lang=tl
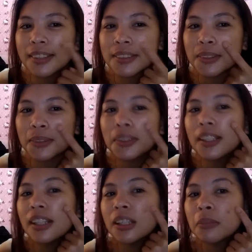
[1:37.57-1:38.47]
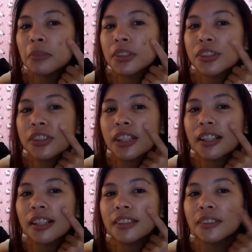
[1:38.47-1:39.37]
So, medyo
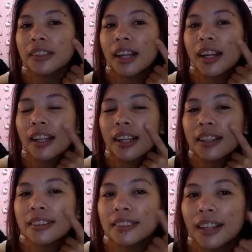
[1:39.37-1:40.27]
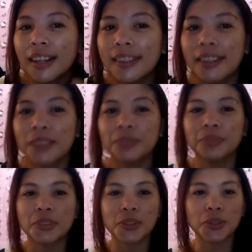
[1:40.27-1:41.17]
nag-ano nga lang. Ayan.
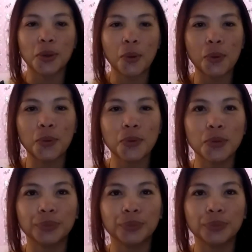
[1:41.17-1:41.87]
So,